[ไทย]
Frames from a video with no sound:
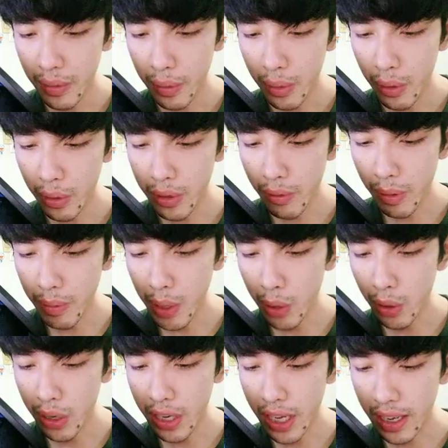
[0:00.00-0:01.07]
โอ้โหแต่ว่ามี
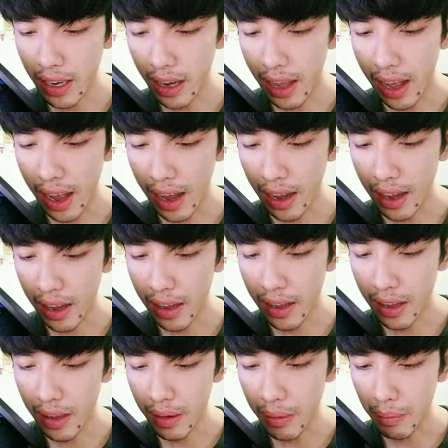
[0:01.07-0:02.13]
คนเนียนกลาง
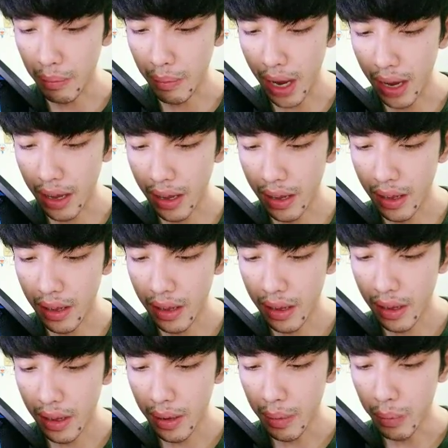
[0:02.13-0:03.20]
มา
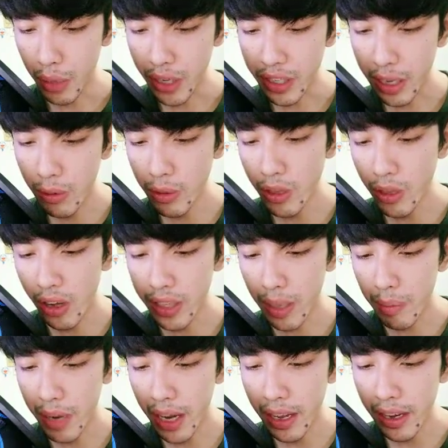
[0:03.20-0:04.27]
ปล่อยสกิล2
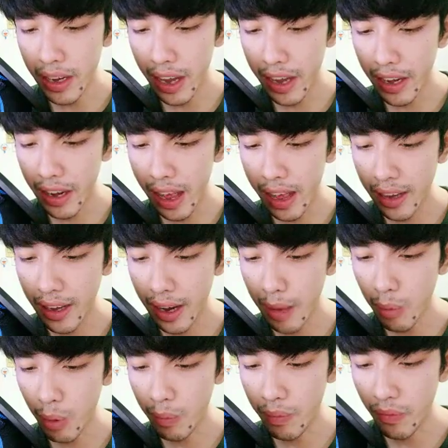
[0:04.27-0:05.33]
ใส่เพื่อนเรื่อยๆได้นะค
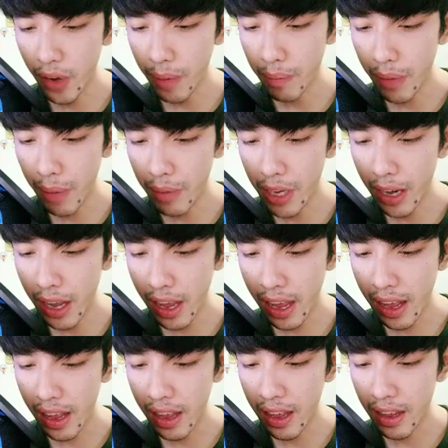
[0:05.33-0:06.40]
รับผมปึ๊บแบบนี้นะ
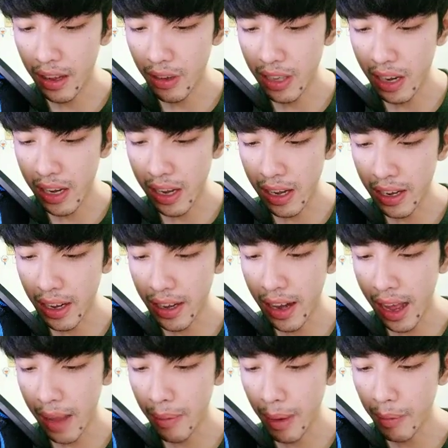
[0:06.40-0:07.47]
ฮะก็จะรีเลือด
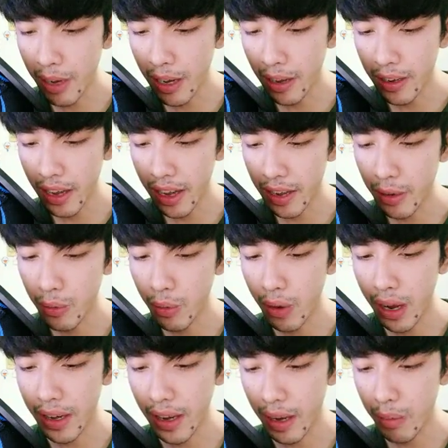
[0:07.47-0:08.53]
ได้แบบเรื่อยๆด้ว
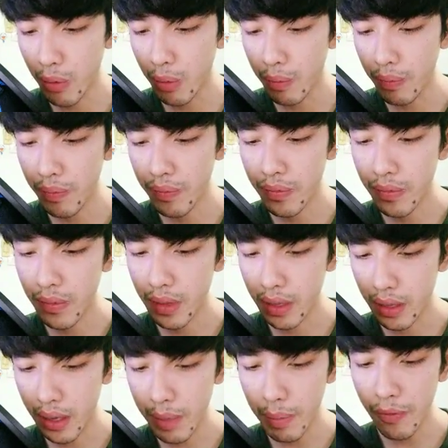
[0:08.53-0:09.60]
ยนะครับผม
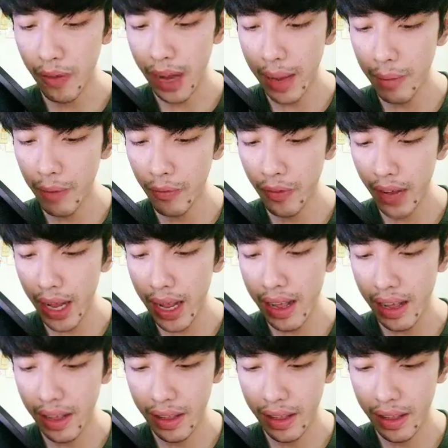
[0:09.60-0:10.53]
เฮ้ยบัฟฟ้า